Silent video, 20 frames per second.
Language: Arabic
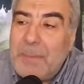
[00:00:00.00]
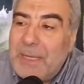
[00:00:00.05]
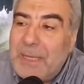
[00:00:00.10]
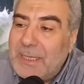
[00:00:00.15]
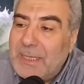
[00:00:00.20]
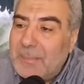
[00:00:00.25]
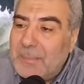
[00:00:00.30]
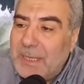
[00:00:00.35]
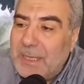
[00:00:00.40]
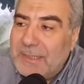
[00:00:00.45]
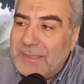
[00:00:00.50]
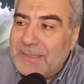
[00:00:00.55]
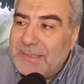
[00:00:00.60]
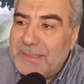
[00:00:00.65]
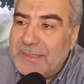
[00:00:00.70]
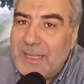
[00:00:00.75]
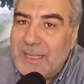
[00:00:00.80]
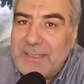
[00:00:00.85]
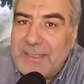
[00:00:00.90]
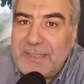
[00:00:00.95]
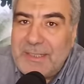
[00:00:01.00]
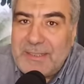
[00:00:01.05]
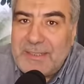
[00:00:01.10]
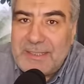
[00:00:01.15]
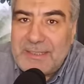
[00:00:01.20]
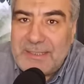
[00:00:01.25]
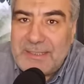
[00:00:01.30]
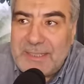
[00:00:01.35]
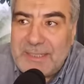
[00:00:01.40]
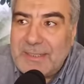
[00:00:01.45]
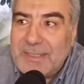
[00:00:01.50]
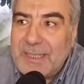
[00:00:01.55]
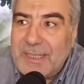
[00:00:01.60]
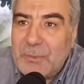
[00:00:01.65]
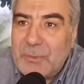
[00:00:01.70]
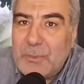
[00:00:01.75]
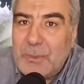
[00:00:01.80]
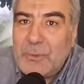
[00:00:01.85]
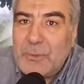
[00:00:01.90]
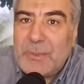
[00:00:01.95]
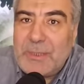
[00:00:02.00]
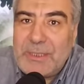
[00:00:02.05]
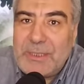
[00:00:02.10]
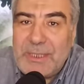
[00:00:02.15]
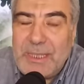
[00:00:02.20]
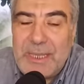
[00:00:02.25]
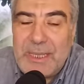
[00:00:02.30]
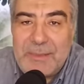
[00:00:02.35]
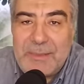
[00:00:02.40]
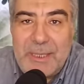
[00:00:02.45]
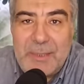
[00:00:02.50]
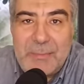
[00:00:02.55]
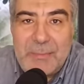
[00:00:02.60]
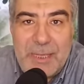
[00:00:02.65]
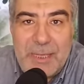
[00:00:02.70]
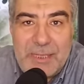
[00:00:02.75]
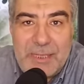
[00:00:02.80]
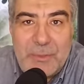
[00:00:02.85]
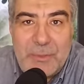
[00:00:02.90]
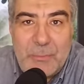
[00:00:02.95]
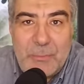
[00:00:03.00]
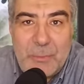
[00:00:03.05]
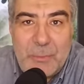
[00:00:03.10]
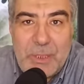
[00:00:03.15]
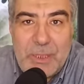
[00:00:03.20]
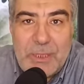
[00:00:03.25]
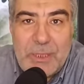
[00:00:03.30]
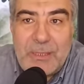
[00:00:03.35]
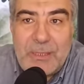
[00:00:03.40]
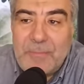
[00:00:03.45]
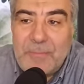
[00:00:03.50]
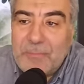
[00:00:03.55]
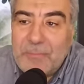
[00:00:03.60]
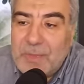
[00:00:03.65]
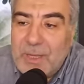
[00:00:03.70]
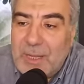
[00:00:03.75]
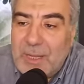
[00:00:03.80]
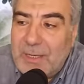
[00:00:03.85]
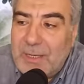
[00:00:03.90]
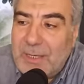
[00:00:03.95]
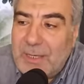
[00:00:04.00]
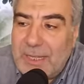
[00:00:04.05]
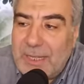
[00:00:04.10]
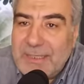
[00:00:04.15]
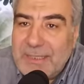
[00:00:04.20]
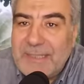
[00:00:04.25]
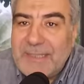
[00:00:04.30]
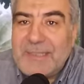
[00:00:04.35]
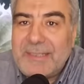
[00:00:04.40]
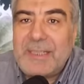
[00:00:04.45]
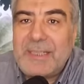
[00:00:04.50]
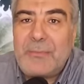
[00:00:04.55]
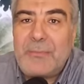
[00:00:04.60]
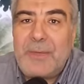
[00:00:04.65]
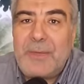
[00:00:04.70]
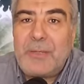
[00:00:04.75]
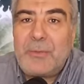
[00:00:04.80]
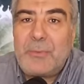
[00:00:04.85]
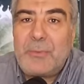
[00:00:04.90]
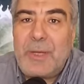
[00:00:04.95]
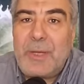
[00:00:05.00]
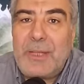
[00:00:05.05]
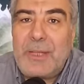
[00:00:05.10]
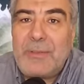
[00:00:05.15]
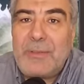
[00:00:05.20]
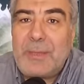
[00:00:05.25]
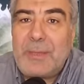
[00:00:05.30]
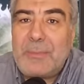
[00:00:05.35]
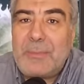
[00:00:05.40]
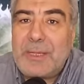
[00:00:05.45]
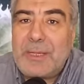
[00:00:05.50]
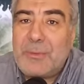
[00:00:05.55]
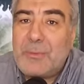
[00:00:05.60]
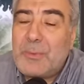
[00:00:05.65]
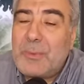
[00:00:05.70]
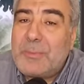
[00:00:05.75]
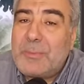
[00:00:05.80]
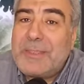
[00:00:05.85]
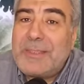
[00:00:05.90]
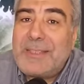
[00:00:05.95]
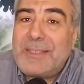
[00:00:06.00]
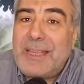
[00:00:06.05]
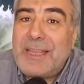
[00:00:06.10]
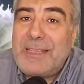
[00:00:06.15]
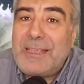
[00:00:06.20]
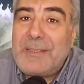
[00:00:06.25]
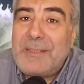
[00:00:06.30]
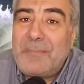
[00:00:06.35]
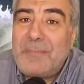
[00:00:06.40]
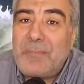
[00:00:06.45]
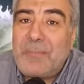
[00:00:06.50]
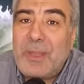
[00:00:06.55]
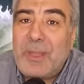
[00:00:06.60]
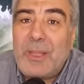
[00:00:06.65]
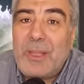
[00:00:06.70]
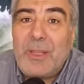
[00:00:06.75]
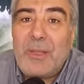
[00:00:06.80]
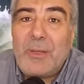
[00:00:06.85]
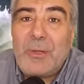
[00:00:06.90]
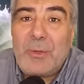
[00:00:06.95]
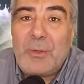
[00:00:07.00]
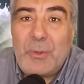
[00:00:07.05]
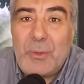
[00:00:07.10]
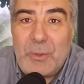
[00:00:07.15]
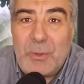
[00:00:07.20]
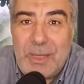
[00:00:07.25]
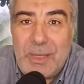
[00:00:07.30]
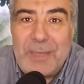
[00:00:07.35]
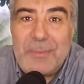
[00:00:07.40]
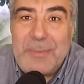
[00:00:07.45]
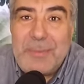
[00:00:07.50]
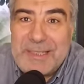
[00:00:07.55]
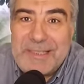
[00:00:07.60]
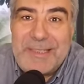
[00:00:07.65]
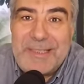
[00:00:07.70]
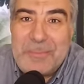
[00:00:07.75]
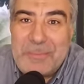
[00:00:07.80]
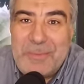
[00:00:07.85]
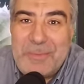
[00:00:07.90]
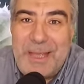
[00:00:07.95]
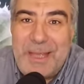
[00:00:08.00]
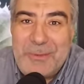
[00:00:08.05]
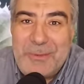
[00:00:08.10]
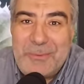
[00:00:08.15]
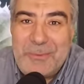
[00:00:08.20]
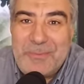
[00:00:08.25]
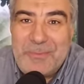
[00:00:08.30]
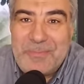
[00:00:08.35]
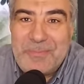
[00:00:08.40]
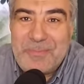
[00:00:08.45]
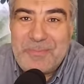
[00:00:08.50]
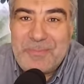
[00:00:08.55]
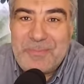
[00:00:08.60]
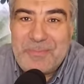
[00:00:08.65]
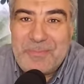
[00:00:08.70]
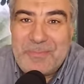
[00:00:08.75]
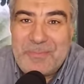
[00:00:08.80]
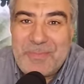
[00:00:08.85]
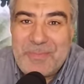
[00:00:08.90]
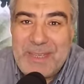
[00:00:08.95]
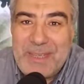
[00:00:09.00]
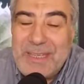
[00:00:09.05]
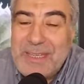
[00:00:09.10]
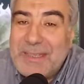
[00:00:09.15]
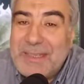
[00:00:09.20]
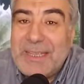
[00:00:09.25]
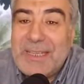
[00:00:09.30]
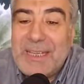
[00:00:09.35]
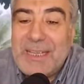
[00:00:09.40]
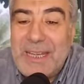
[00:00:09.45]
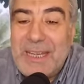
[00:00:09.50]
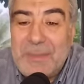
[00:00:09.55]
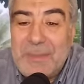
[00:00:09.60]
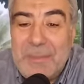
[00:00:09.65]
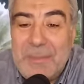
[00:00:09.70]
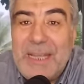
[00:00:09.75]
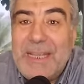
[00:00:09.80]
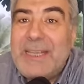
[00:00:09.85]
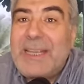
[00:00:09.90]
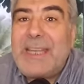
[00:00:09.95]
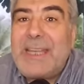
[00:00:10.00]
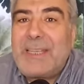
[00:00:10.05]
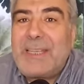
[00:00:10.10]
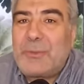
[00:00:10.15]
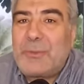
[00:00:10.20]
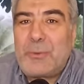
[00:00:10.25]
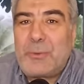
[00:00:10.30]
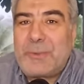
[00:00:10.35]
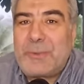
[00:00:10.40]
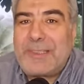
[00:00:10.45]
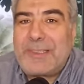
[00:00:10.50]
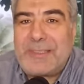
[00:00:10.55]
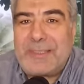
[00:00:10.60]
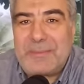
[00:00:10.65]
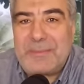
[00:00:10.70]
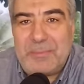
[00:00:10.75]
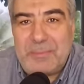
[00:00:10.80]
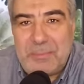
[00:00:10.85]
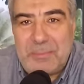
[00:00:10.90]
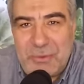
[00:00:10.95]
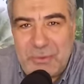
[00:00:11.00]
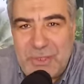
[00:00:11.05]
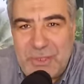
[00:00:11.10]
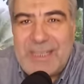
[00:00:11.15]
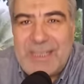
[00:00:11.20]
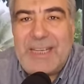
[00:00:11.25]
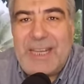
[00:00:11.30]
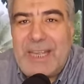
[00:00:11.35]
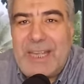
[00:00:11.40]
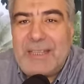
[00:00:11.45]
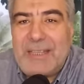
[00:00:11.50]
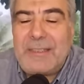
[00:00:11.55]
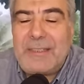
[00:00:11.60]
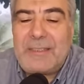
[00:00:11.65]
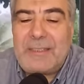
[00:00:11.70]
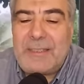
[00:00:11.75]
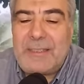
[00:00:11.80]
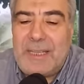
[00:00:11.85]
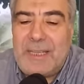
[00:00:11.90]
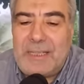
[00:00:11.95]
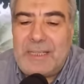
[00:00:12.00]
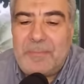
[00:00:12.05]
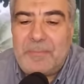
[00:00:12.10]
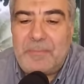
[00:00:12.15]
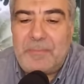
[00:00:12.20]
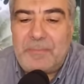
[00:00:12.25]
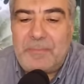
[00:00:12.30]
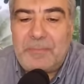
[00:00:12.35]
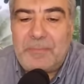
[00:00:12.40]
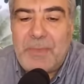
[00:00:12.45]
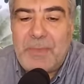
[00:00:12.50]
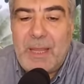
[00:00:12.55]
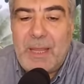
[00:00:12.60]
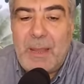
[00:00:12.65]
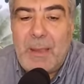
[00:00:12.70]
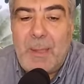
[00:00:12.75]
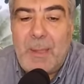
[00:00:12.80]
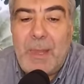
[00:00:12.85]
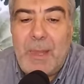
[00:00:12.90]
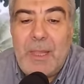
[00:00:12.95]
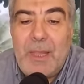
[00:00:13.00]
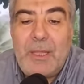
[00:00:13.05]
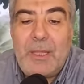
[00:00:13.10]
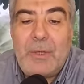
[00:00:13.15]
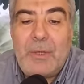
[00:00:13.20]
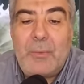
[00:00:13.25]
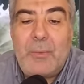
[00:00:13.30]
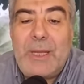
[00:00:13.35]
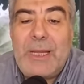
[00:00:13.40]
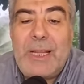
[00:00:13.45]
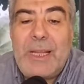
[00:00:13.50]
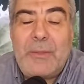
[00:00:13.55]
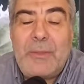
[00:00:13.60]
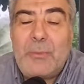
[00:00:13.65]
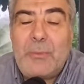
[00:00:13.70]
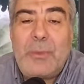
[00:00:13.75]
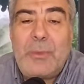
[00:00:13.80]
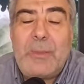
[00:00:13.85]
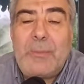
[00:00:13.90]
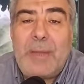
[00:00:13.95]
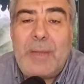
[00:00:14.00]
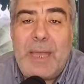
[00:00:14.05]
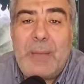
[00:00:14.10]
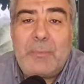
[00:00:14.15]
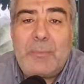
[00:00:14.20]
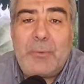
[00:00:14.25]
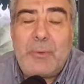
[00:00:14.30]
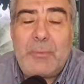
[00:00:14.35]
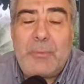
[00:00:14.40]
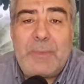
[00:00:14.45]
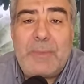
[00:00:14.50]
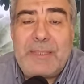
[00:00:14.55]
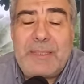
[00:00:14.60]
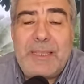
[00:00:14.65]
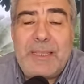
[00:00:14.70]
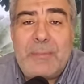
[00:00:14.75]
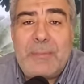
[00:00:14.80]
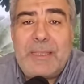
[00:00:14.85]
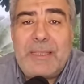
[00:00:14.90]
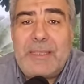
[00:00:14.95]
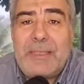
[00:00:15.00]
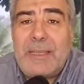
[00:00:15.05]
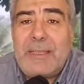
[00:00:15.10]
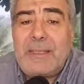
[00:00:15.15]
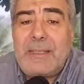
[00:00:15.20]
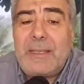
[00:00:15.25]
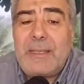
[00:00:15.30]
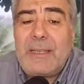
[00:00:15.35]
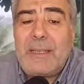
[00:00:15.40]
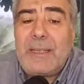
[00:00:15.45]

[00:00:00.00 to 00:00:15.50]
بينما انسان يتصدق ويعطي هذا المال للفقراء الله يصرف عنه هذا المرض وبالتالي المكسب معه إذا المال لا ينقص بشكل حقيقي يعني ولا ظلم عبد مظلمة